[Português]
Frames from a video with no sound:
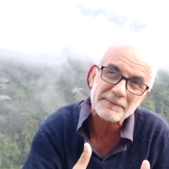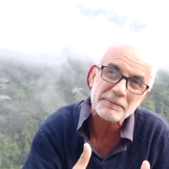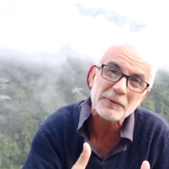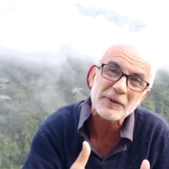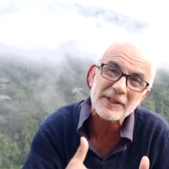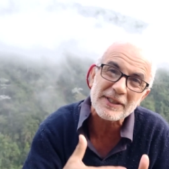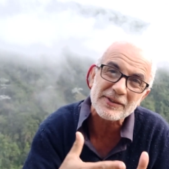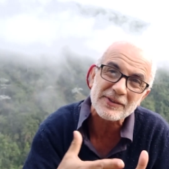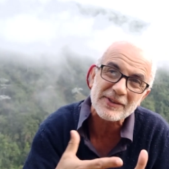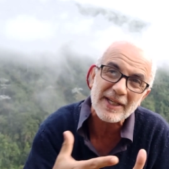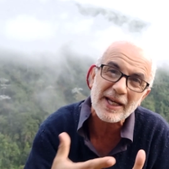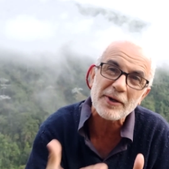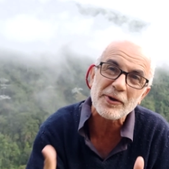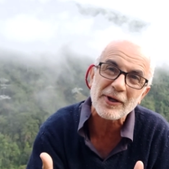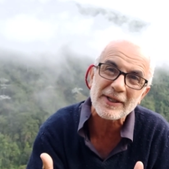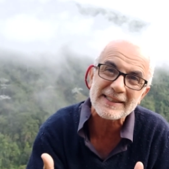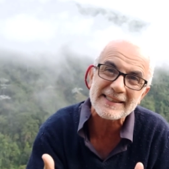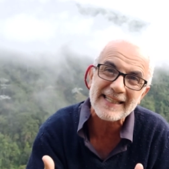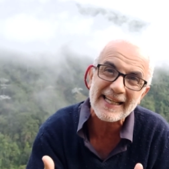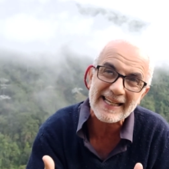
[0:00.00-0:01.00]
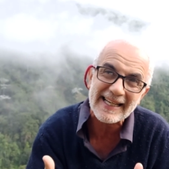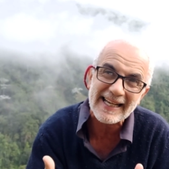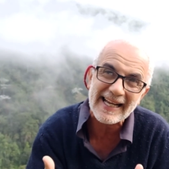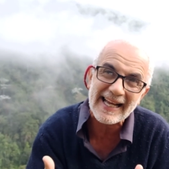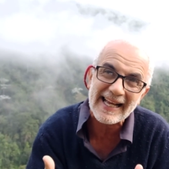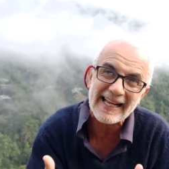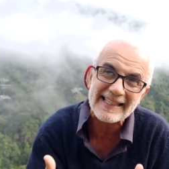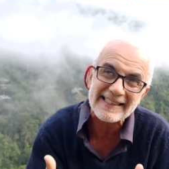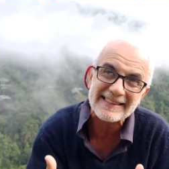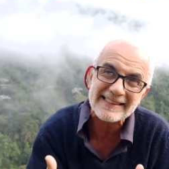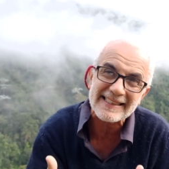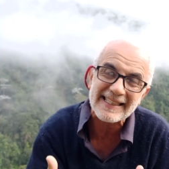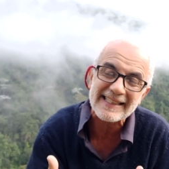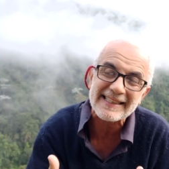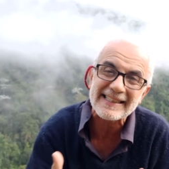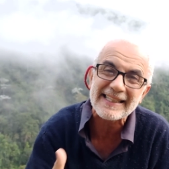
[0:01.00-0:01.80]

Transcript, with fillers: por isso que a nossa casa